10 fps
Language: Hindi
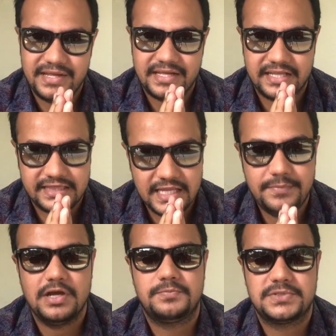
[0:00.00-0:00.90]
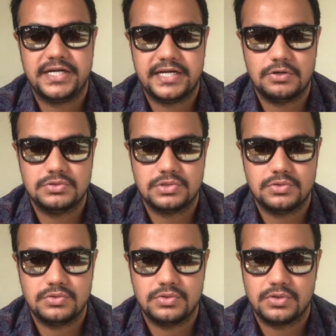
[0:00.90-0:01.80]
में कितने भी अप्स एंड डाउन्स
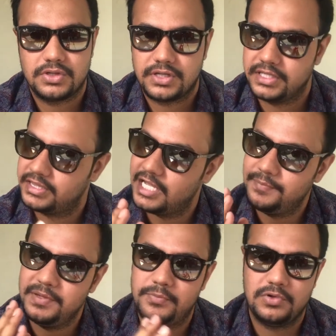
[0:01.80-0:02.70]
हों कितना भी